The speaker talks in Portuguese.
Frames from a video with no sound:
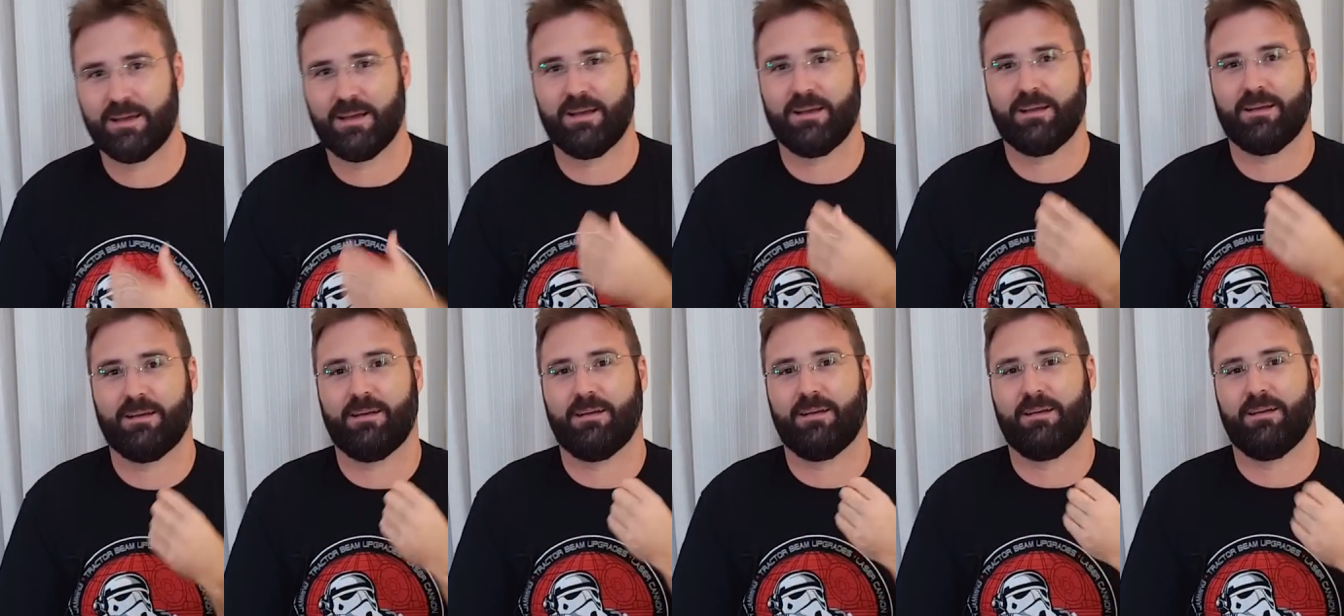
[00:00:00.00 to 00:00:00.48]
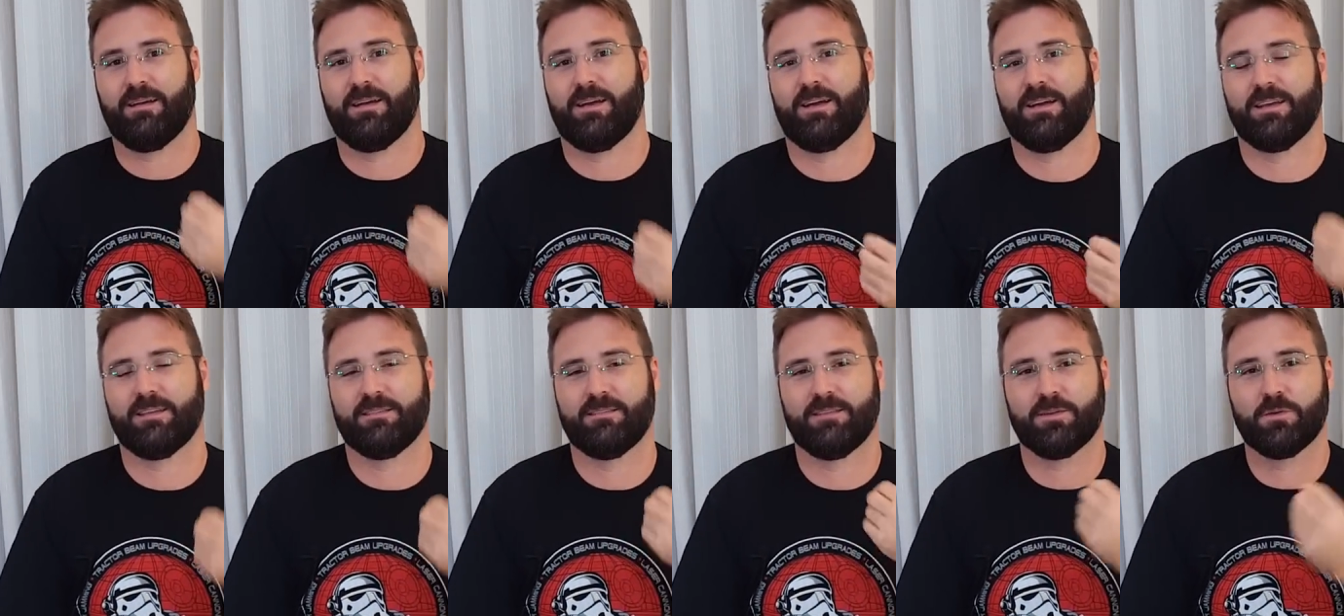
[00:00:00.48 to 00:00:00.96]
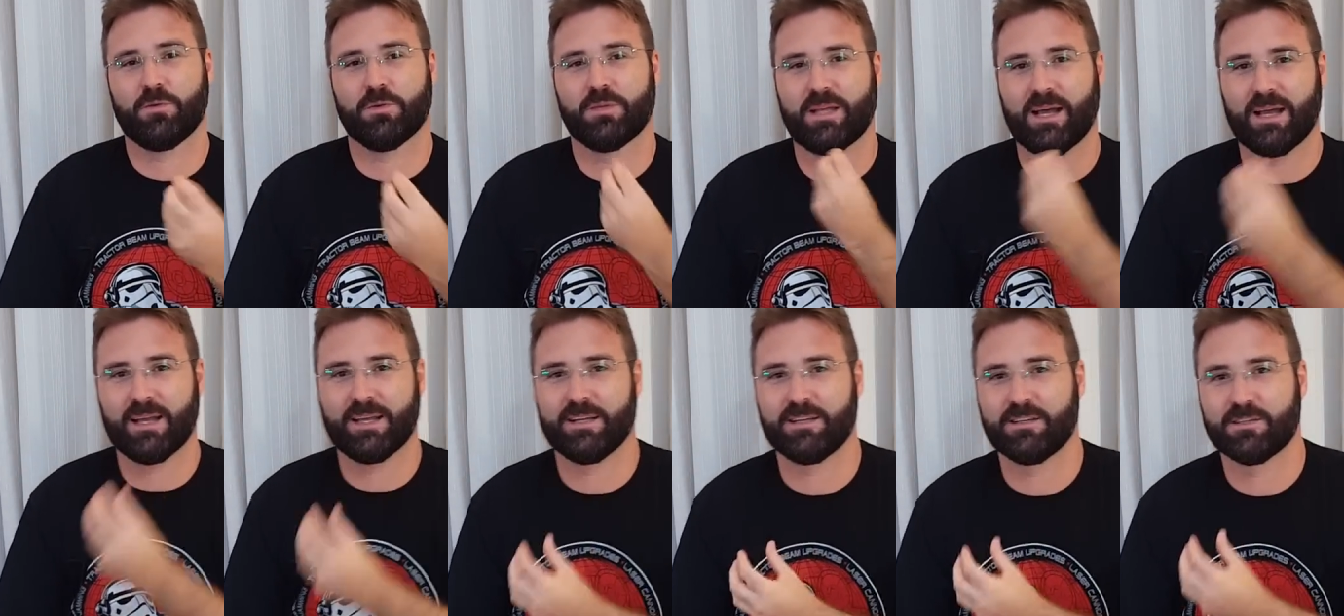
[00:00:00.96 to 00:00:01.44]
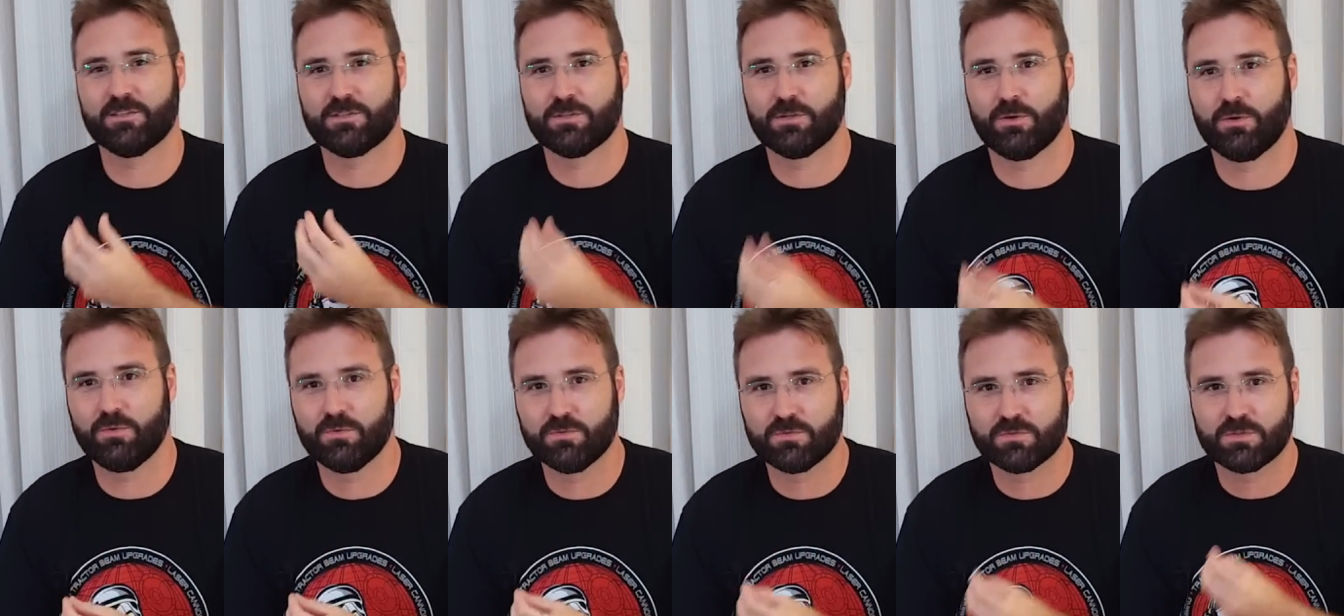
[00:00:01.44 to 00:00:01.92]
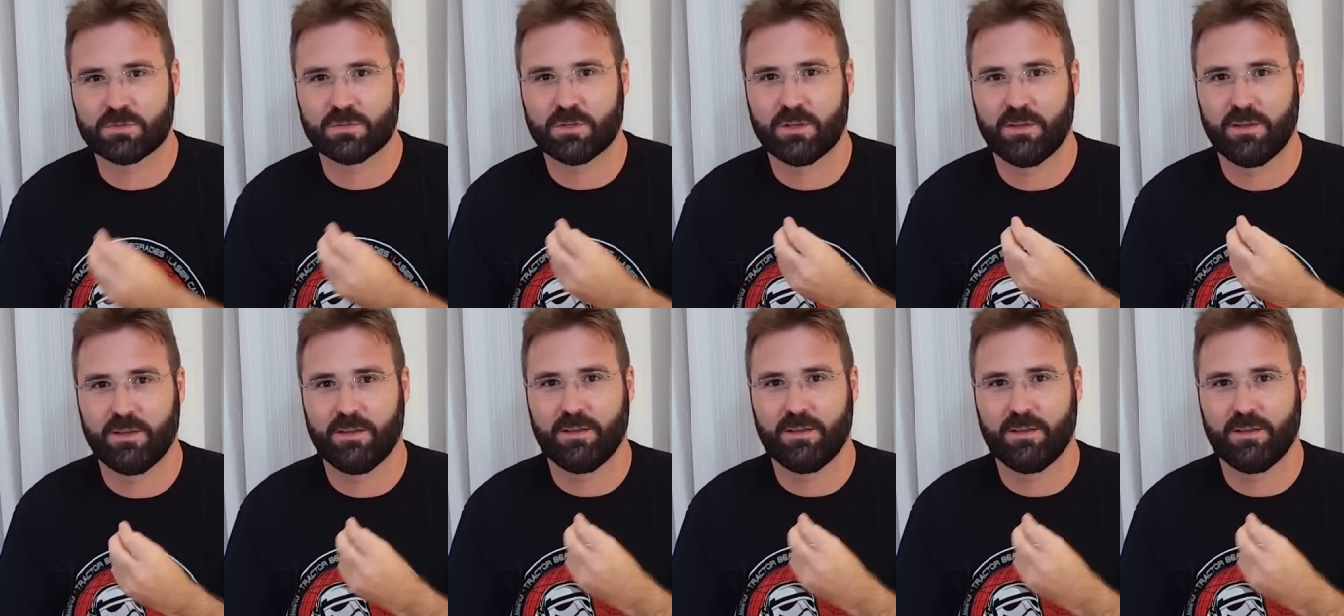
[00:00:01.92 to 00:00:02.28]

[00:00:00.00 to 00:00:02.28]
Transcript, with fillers: a, a executar aqueles sons